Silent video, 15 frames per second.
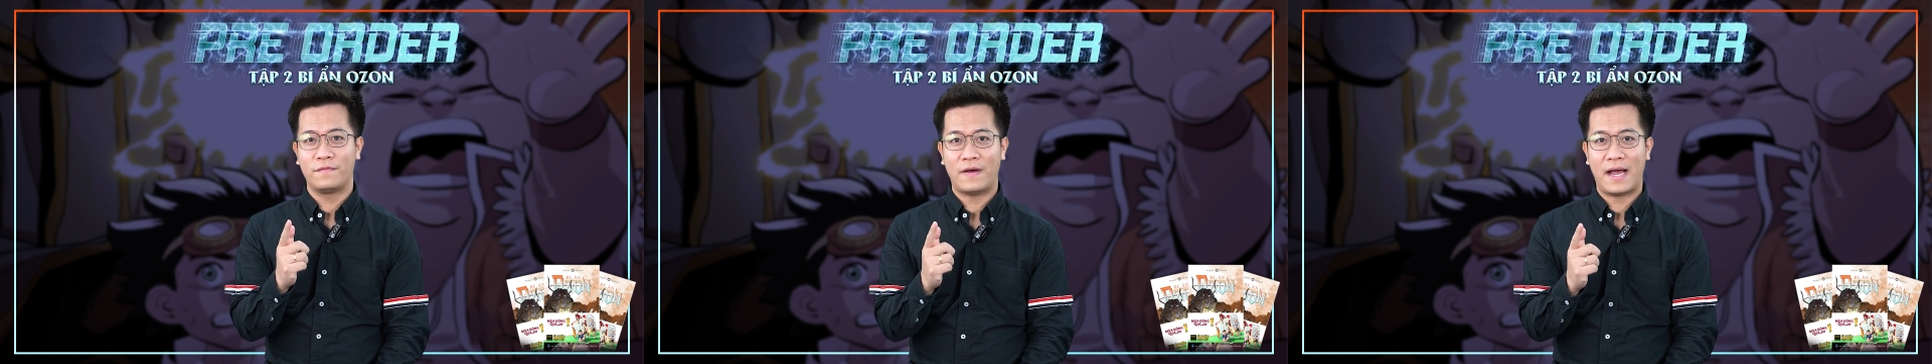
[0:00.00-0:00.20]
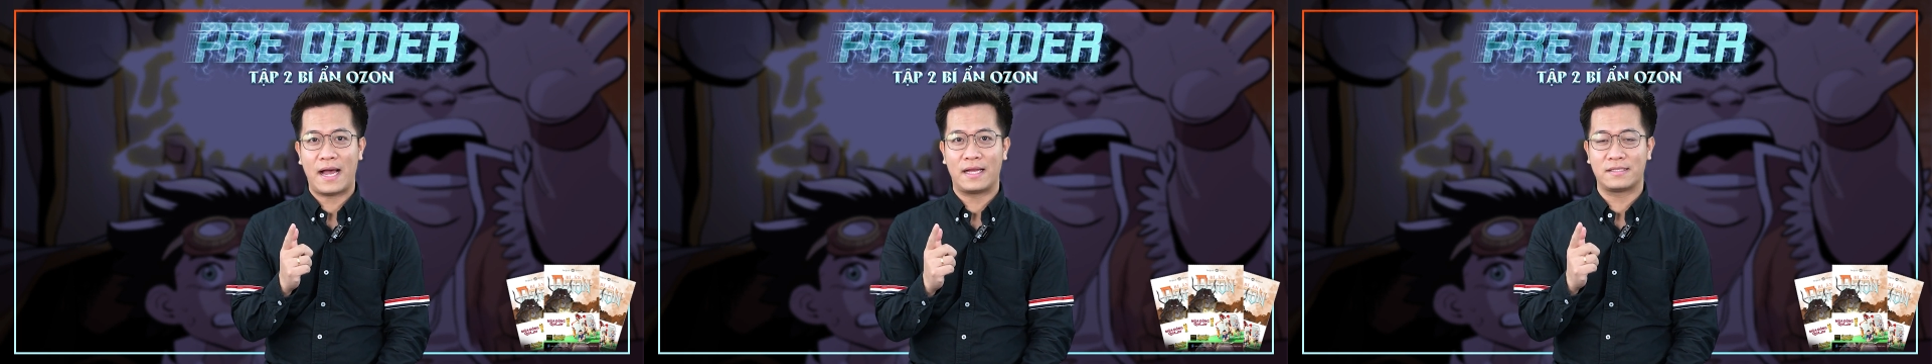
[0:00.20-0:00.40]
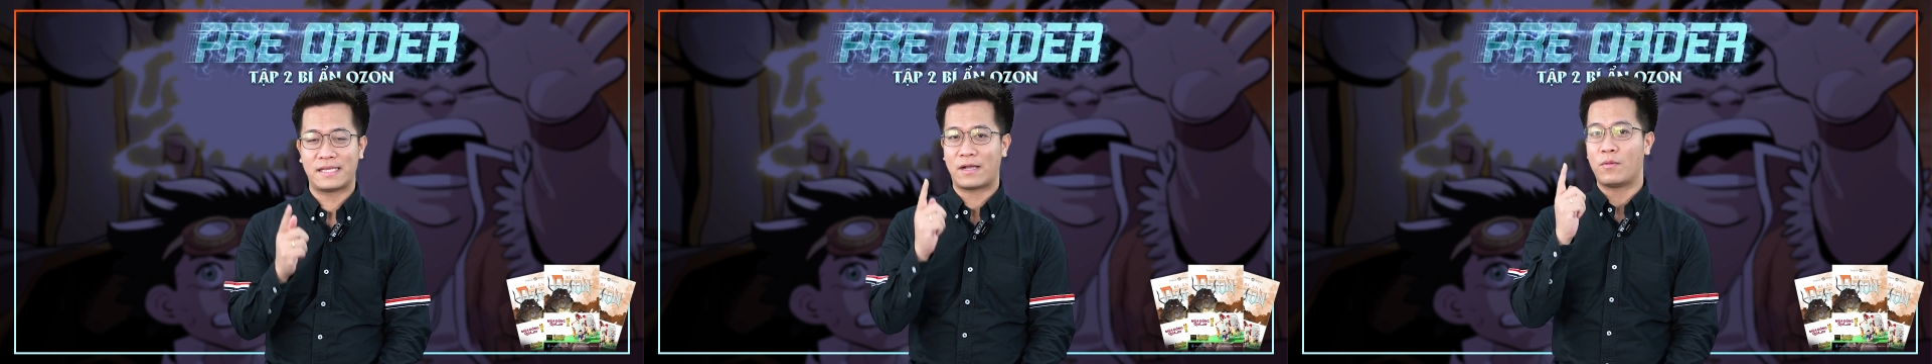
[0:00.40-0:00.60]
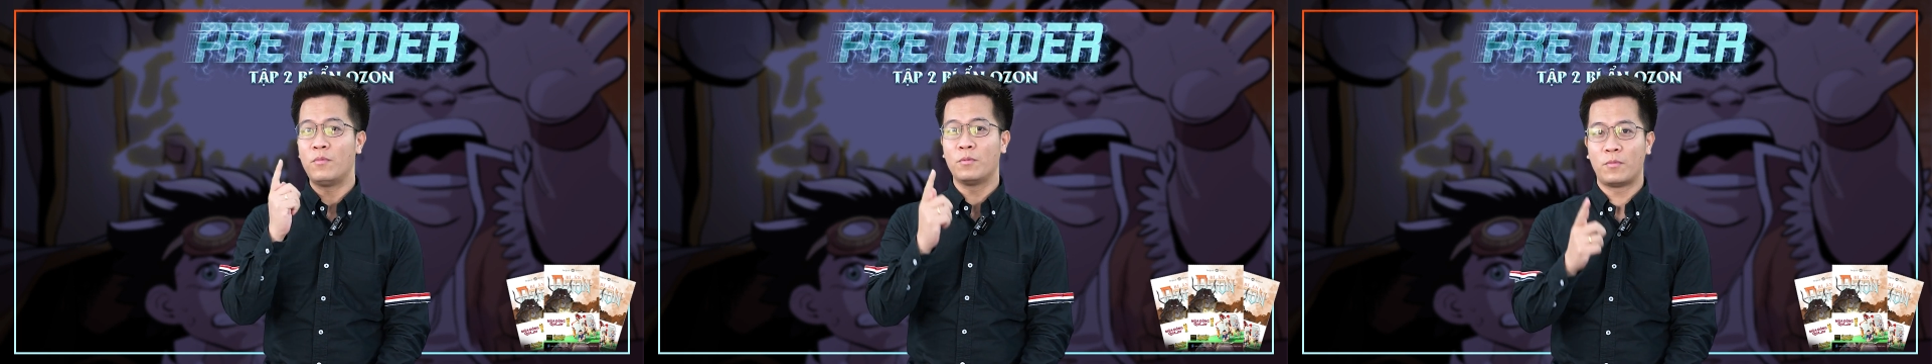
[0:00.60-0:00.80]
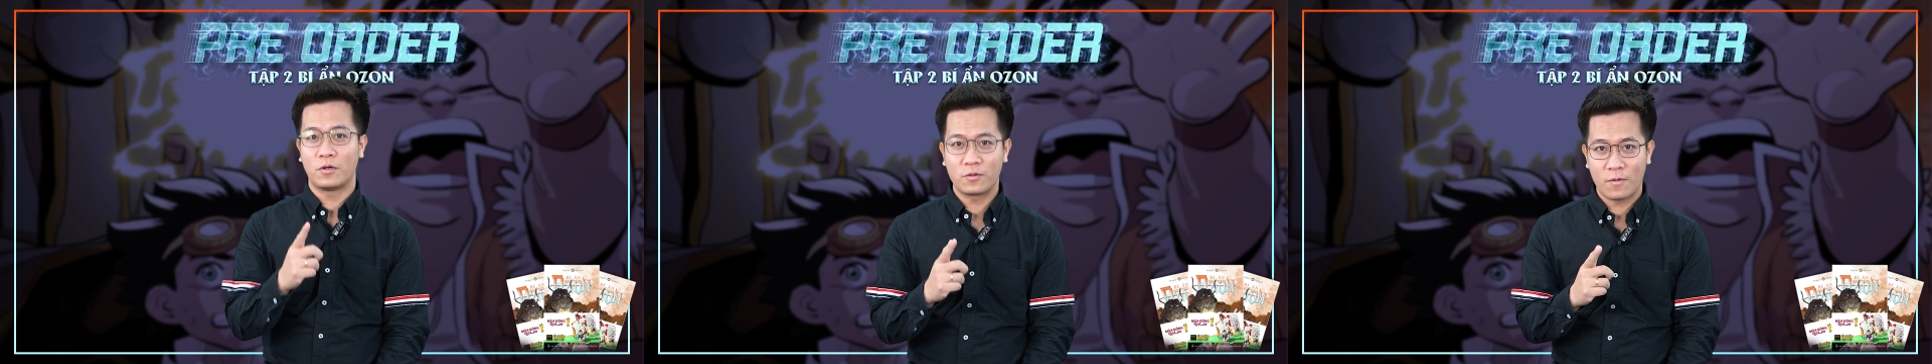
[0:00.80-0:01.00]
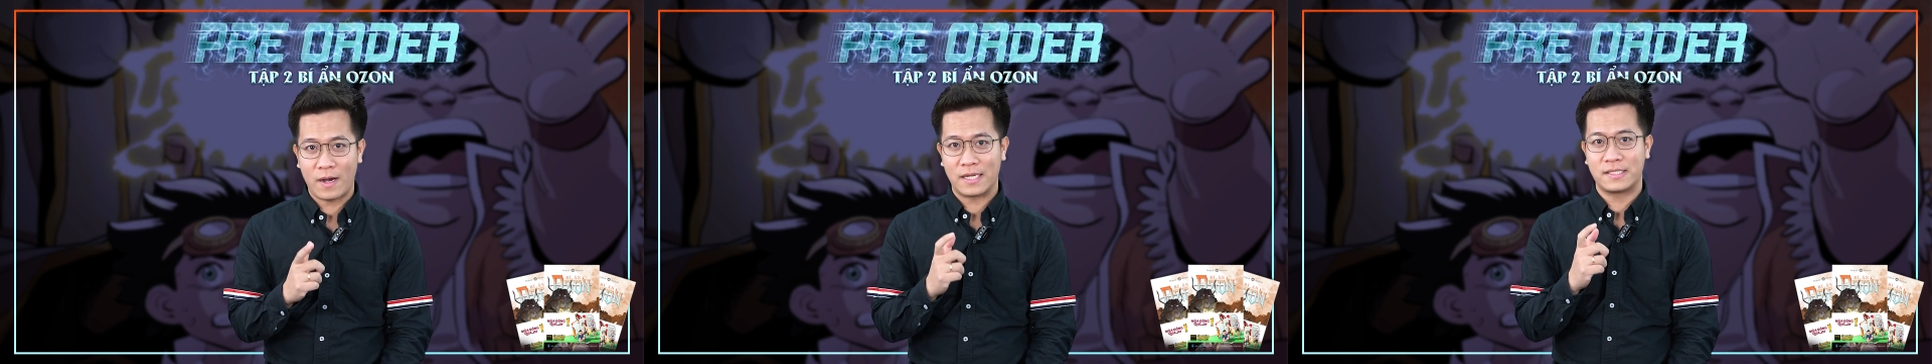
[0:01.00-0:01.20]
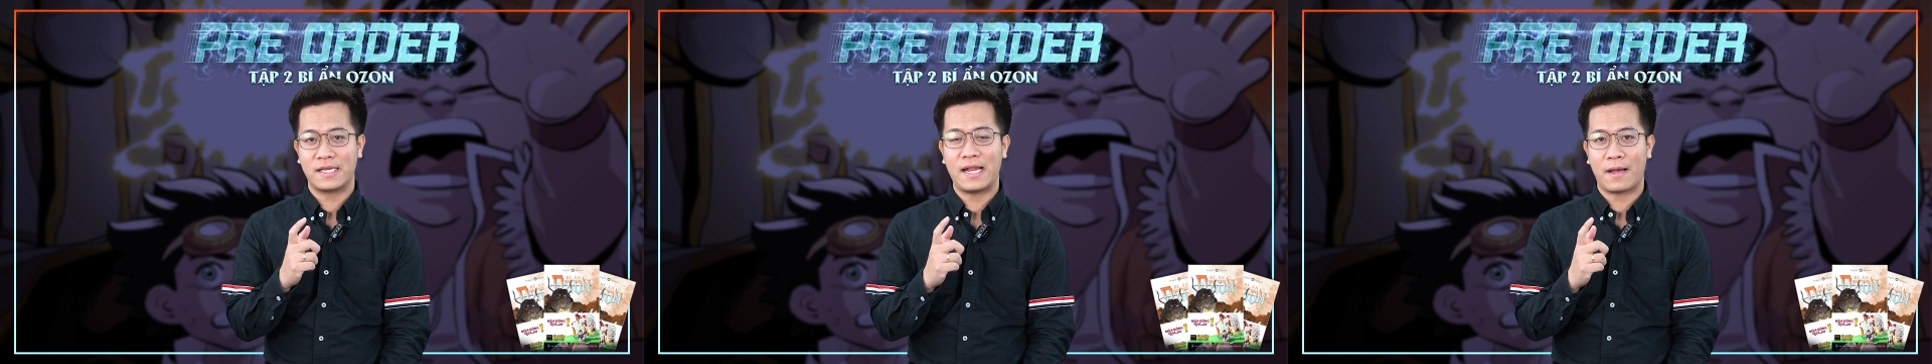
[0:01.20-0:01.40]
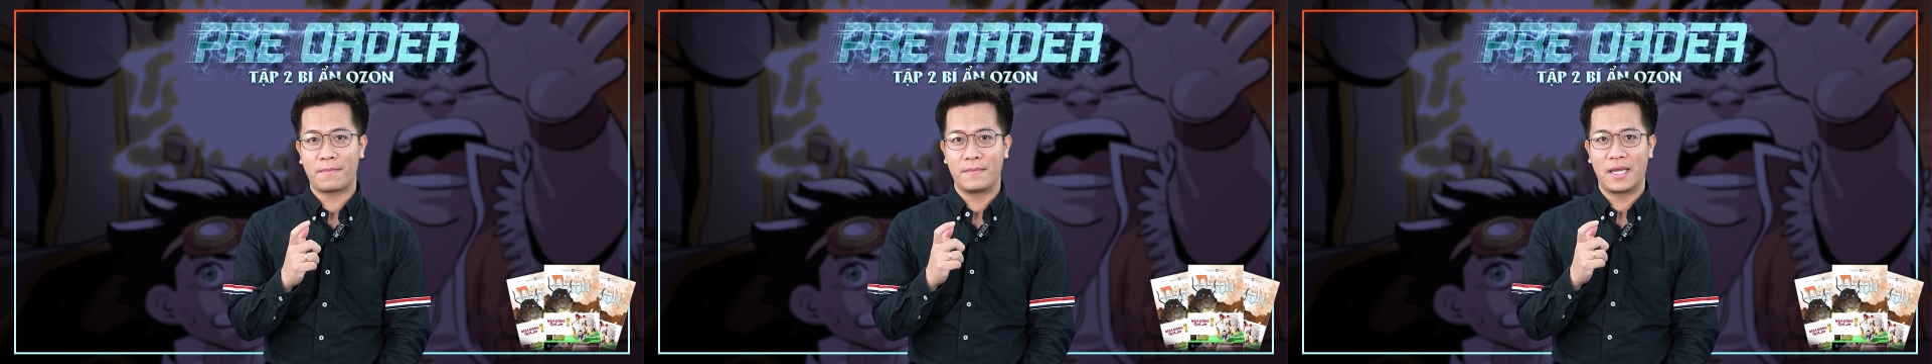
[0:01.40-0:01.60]
và sẽ có một món quà
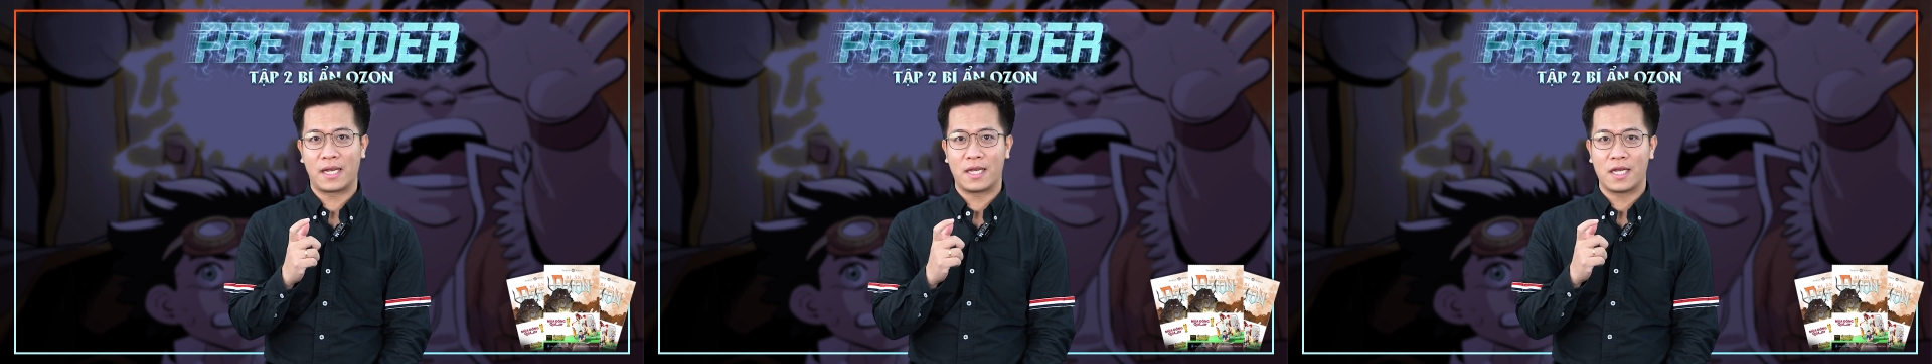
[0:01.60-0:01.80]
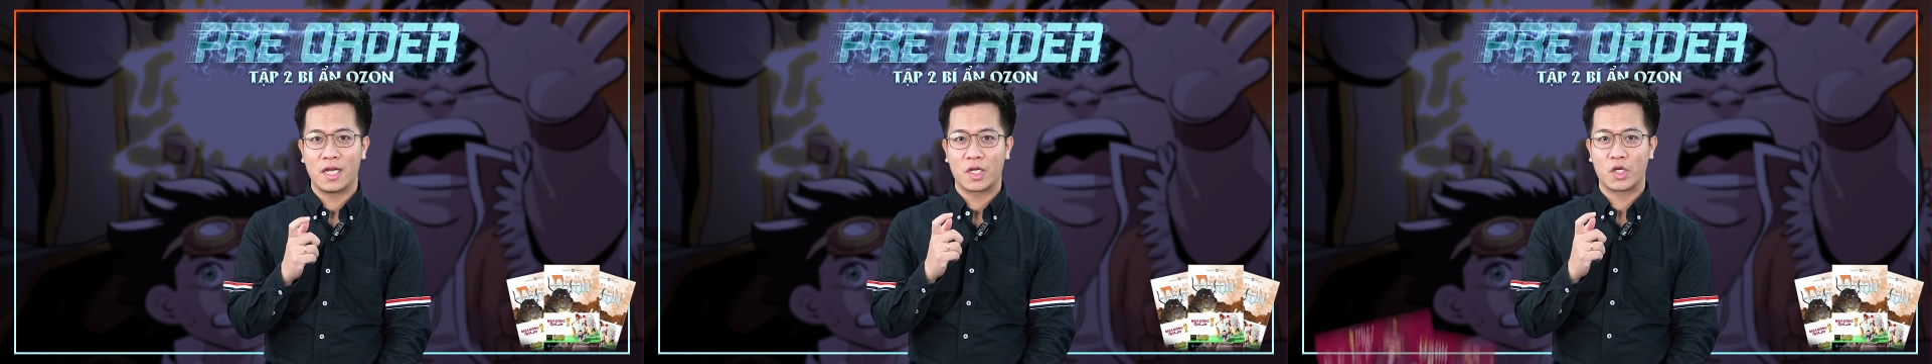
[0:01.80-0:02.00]
rất đặc biệt